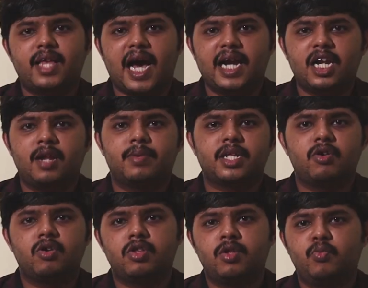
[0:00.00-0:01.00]
வந்து ஏர்டெல்லில்
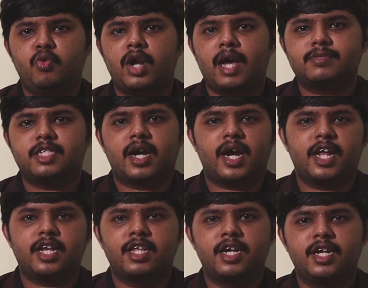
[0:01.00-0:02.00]
பார்த்தீங்கன்னா உங்களுக்கு வந்து மூணு ஆப்ஸ் தான்
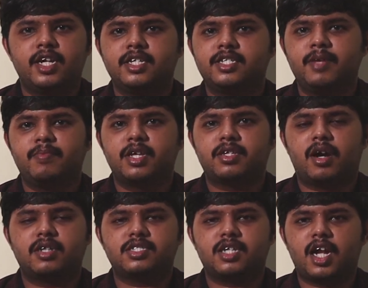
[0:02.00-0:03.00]
கிடைக்குது டிஸ்னி ப்ளஸ்
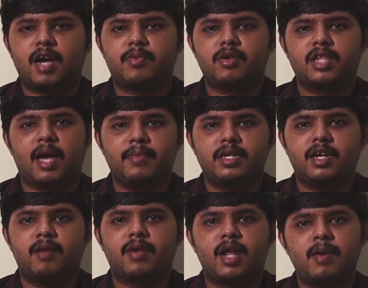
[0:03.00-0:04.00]
ஹாட் ஸ்டார் அப்புறம் வந்து
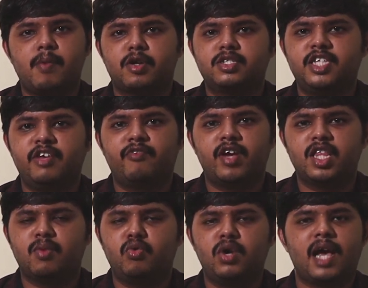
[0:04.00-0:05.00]
அமேசான் ப்ரைம் அப்புறம் ஜி ஃபைவ்
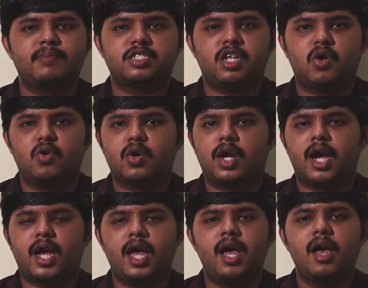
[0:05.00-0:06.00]
இந்த மூணு ஆப்ஸ் தான்
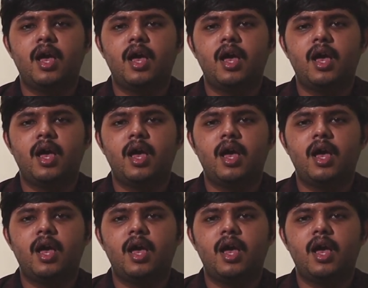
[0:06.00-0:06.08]
கொடுக்குறாங்க